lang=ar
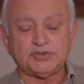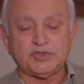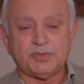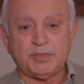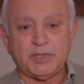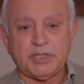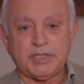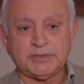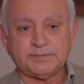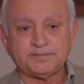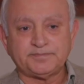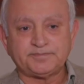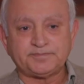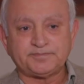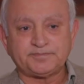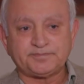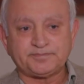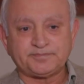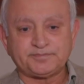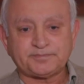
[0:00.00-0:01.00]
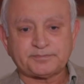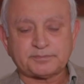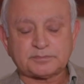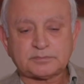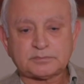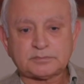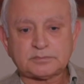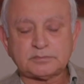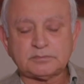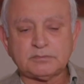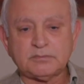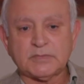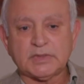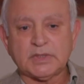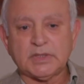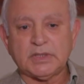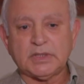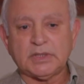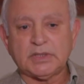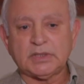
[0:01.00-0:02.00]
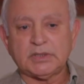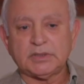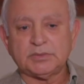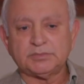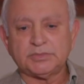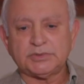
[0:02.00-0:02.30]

جبلة آه،